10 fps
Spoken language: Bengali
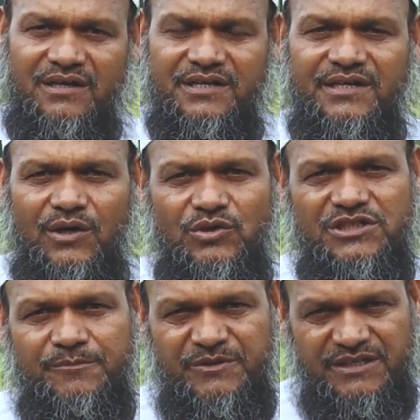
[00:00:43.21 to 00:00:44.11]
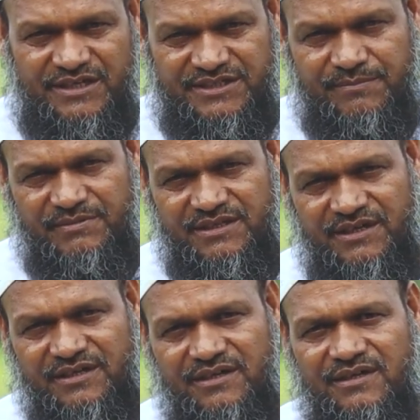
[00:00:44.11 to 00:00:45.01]
আঁকিকা হচ্ছে পিতার
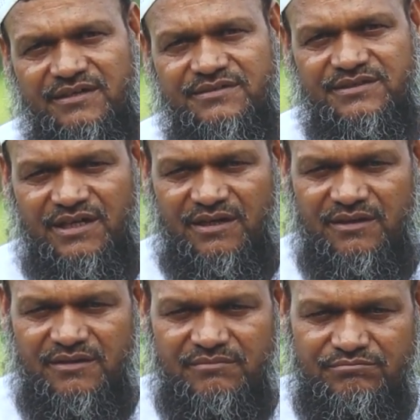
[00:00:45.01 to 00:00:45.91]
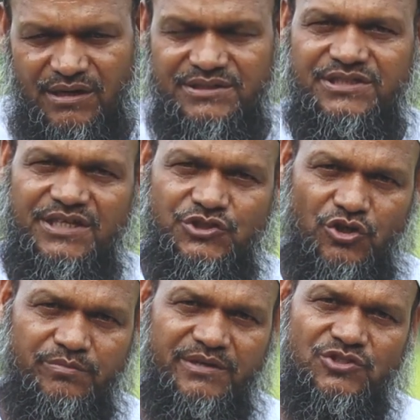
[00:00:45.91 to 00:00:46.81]
জিম্মেদারি যা বাচ্চার
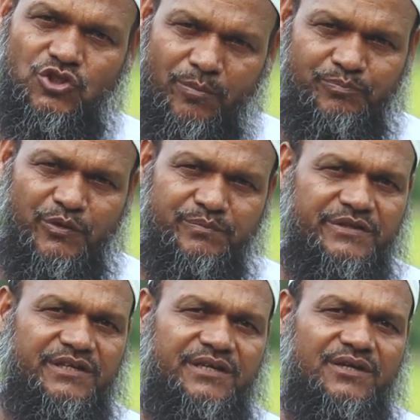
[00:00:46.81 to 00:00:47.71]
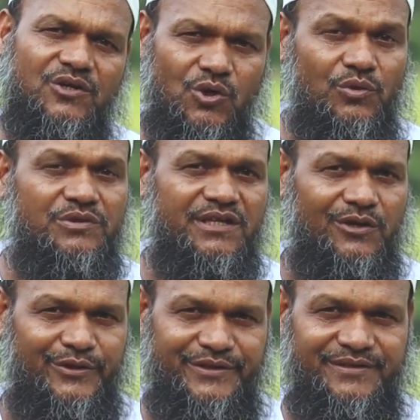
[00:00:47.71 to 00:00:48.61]
জন্মের সপ্তম দিনে করতে
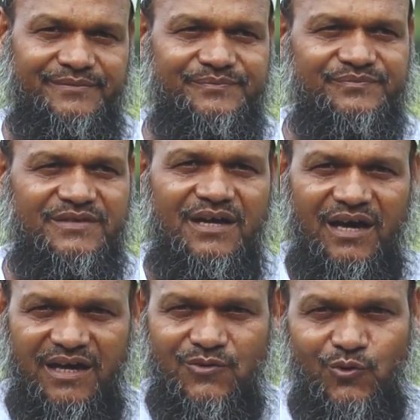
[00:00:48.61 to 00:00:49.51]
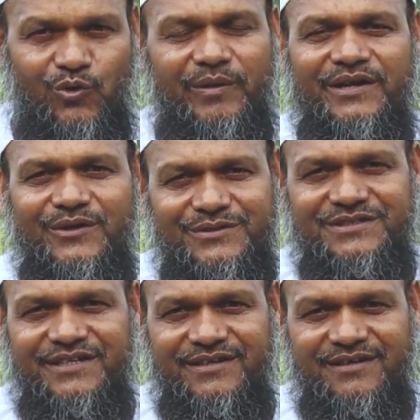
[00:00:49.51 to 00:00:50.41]
হয় আর কুরবানি
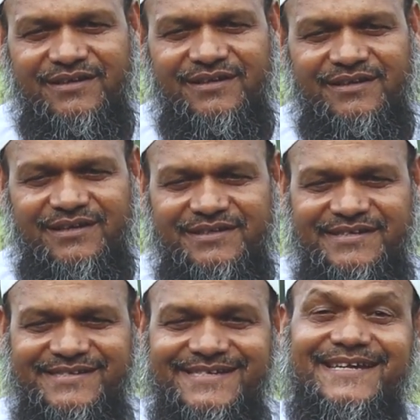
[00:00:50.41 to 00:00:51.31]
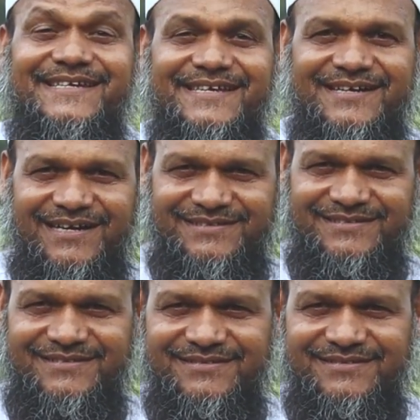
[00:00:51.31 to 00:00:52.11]
হচ্ছে একটি নেকির কাজ